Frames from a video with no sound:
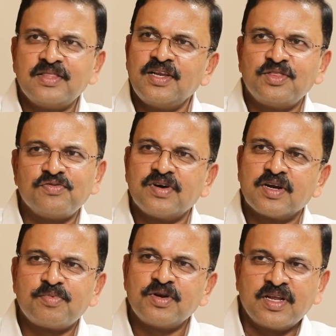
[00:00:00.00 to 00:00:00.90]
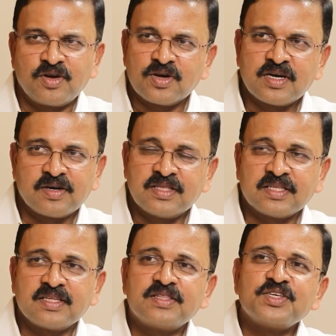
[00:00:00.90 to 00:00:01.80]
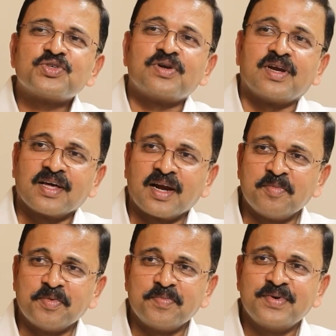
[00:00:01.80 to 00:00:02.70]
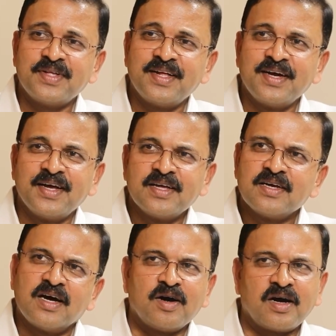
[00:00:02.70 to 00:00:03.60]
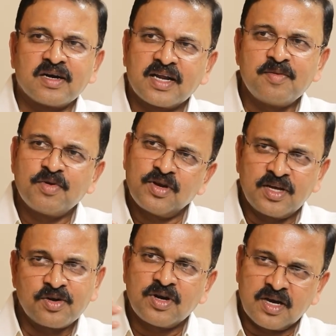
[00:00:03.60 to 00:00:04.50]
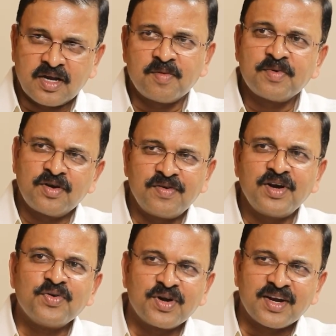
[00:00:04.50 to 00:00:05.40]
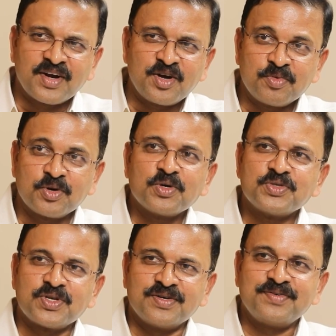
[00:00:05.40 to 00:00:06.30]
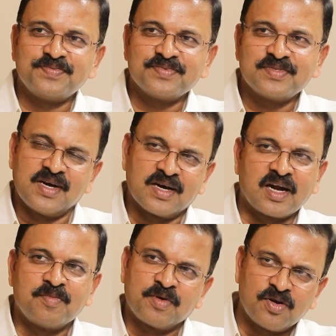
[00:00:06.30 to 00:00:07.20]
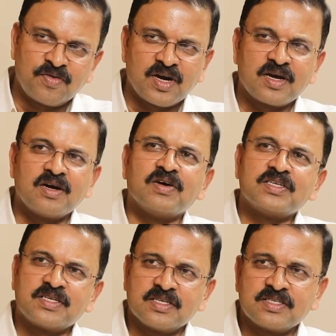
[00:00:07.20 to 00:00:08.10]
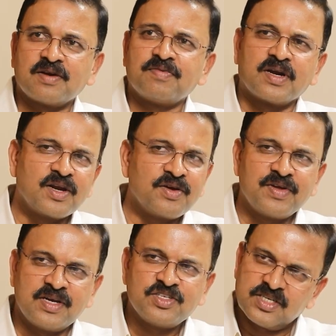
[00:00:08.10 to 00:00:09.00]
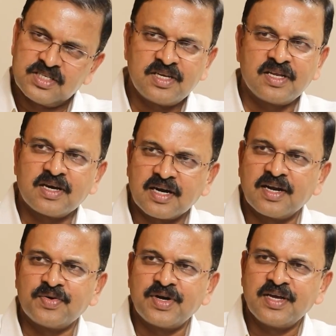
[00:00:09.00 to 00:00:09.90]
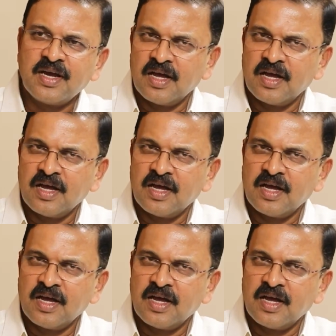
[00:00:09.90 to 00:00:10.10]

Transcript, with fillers: తితిలి తుఫాన్ అప్పుడు నేను ఒక దత్తత తీసుకున్నాను గ్రామం ఆ టైంలో నేను కూడా ఆ గ్రామంలో వెళ్ళి ఉన్నాను రెండు మూడు రోజులు ఆ గ్రామంలో వాళ్ళకి కావాల్సిన సరఫరాలు ఇవన్నీ చేసి నేను అక్కడే ఉండి